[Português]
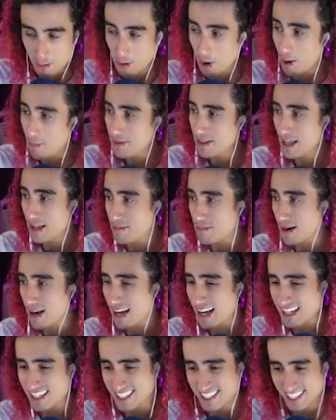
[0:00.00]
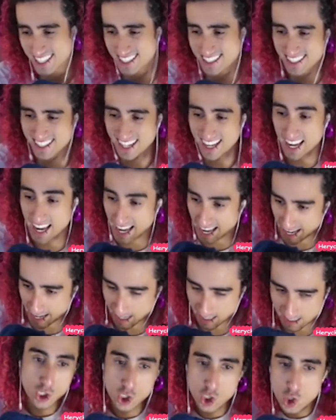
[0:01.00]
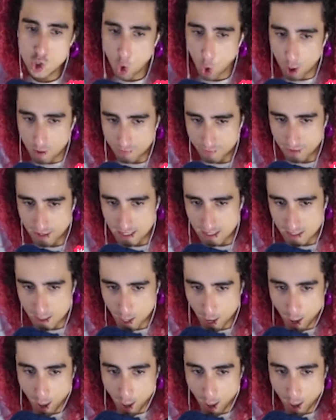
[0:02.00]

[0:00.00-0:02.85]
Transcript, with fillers: O nome da imagem é Jovem